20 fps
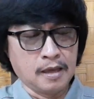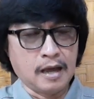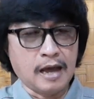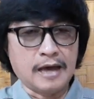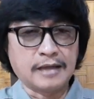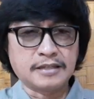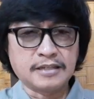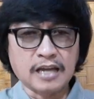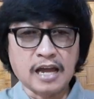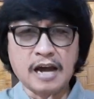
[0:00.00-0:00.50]

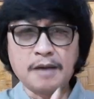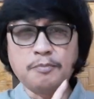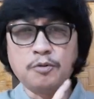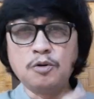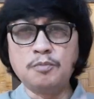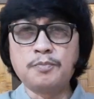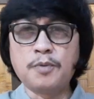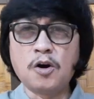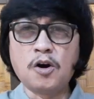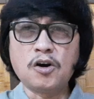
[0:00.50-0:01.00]
At sa
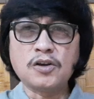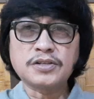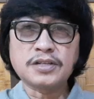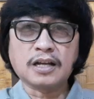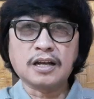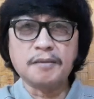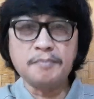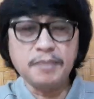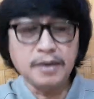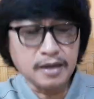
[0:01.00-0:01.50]
hapon po, sa
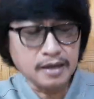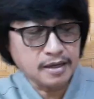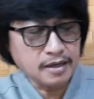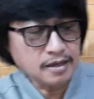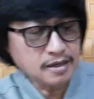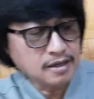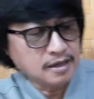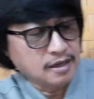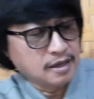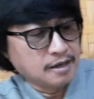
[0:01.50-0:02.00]
gabi,
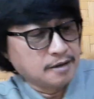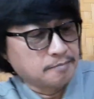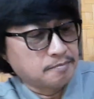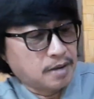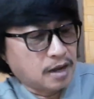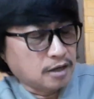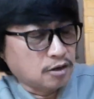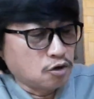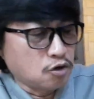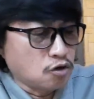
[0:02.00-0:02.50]

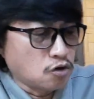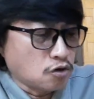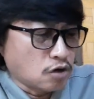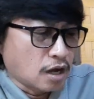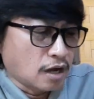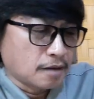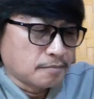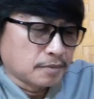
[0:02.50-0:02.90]
bago uh,